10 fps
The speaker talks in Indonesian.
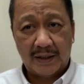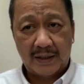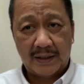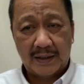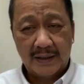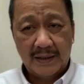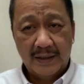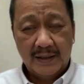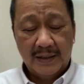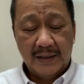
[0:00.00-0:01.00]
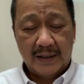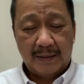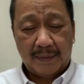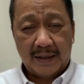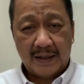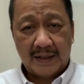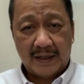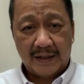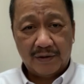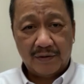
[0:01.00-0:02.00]
uh, apa
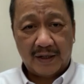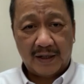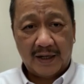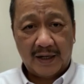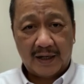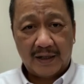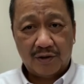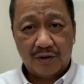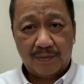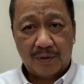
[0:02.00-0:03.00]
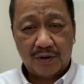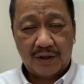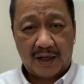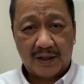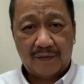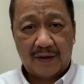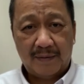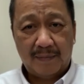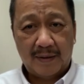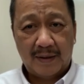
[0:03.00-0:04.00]
kita tentu saja akan terus menerus
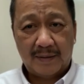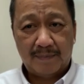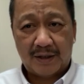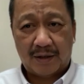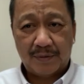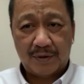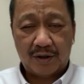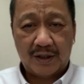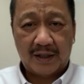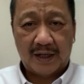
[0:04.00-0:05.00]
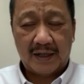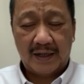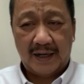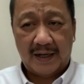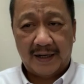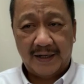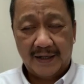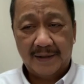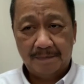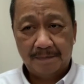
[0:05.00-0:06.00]
aktifkan eh, pesawat-pesawat kita yang
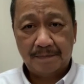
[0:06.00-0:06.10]
lainnya.